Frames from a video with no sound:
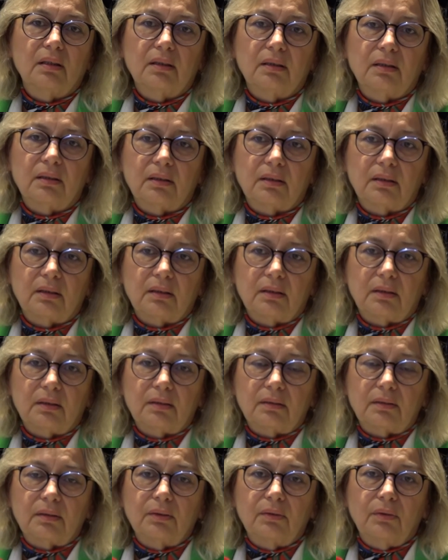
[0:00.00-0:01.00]
Ee,
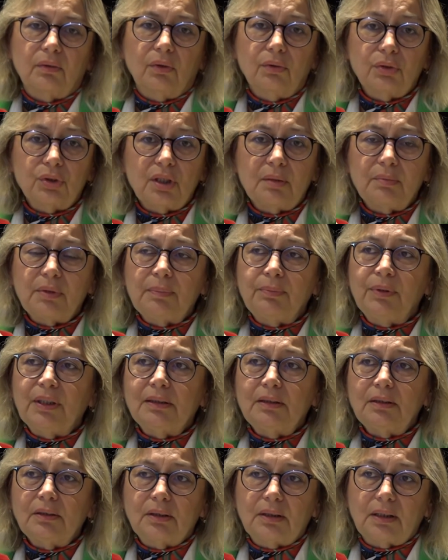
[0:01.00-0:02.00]
o
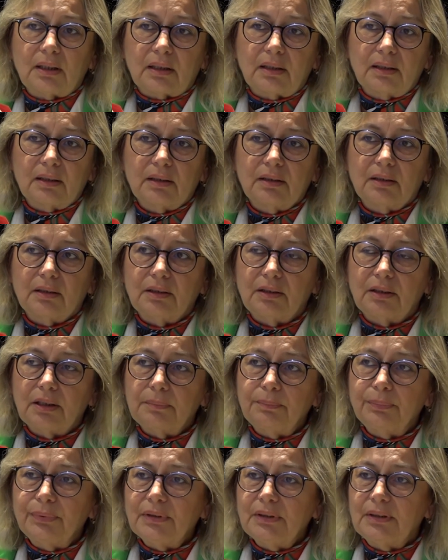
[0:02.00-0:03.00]
sebepledir ki
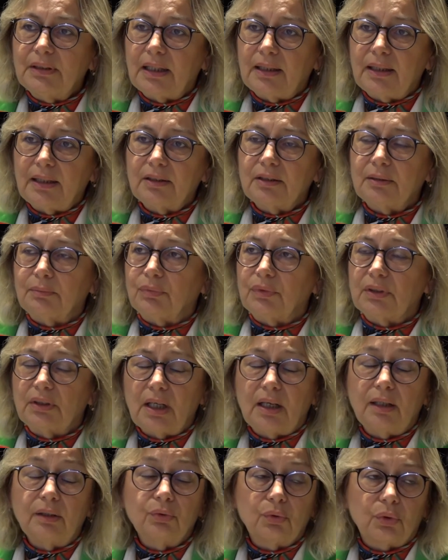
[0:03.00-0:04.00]
yapı denetim,
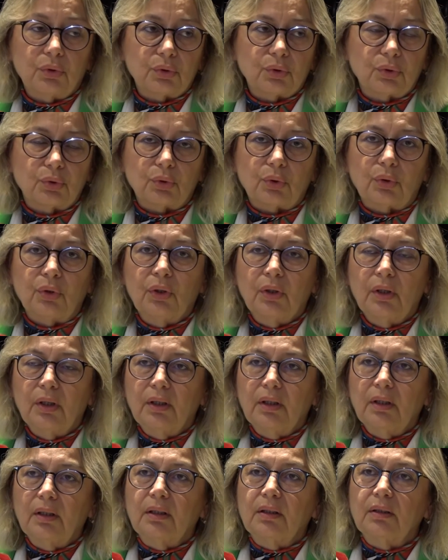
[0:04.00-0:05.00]
daha doğrusu
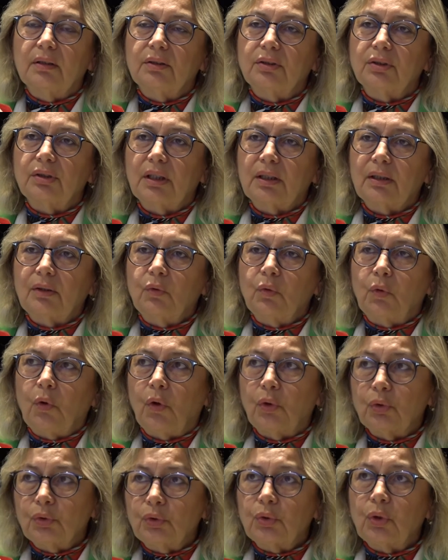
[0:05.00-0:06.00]
işte
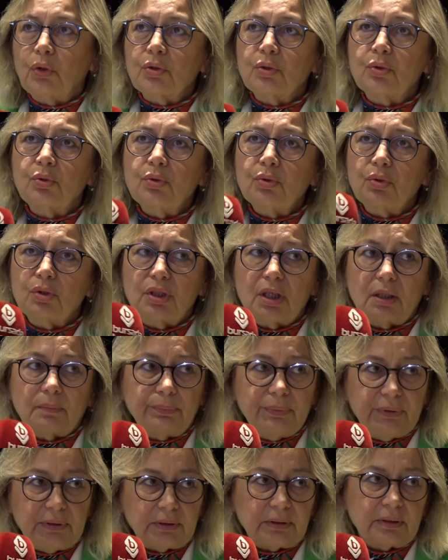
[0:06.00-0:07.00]
kontrolsüz
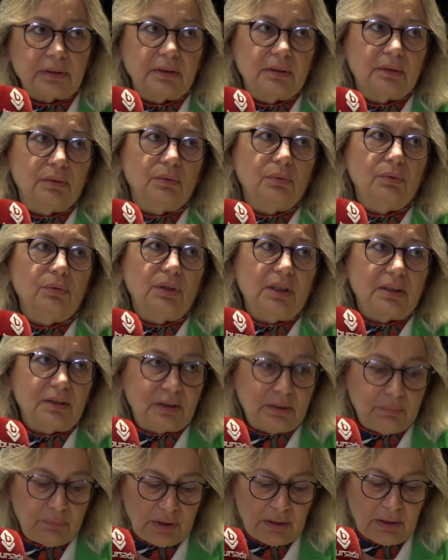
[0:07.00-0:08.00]
yapı
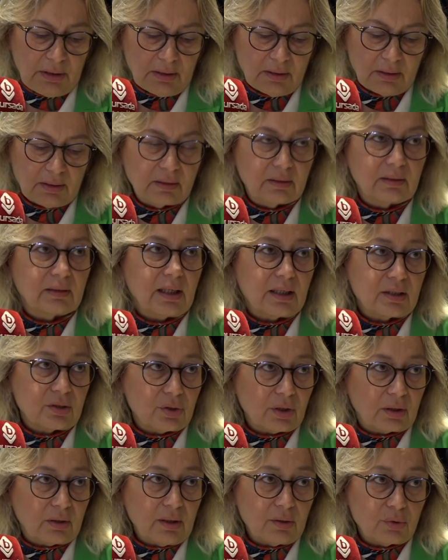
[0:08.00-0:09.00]
üretimi
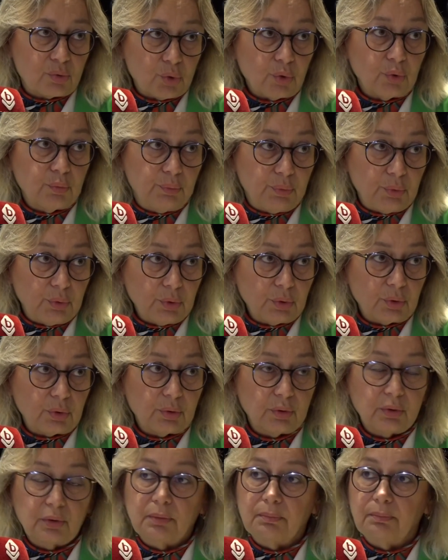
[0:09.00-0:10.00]
gerçekten çok
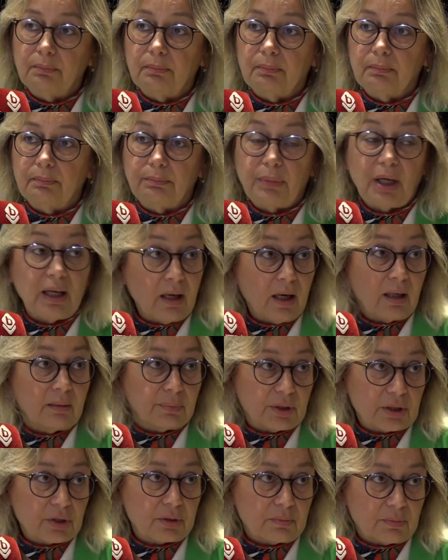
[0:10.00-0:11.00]
büyük
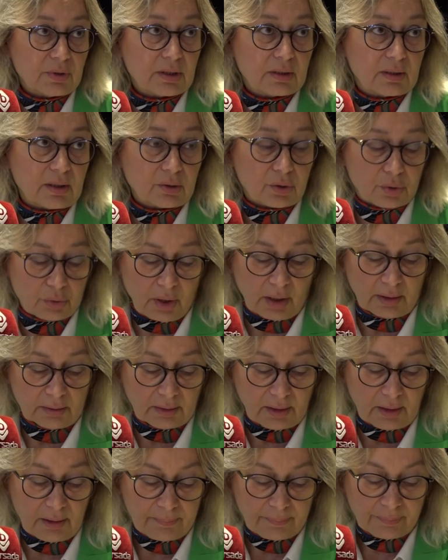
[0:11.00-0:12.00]
bela başımızda şu
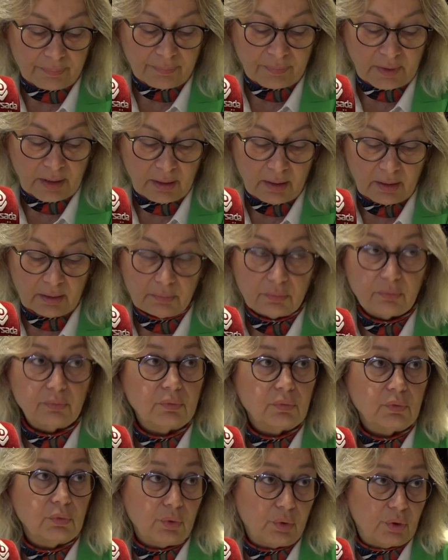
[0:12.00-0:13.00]
anda
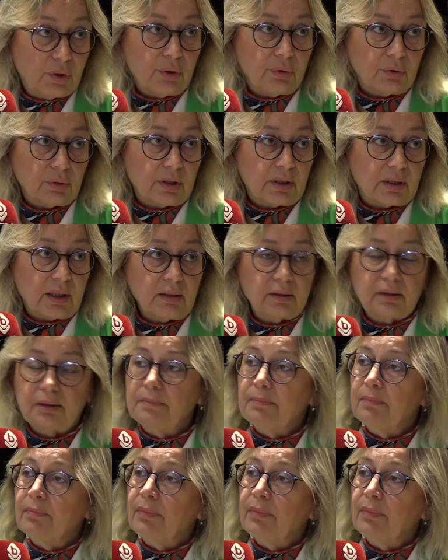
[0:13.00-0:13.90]
ülke olarak.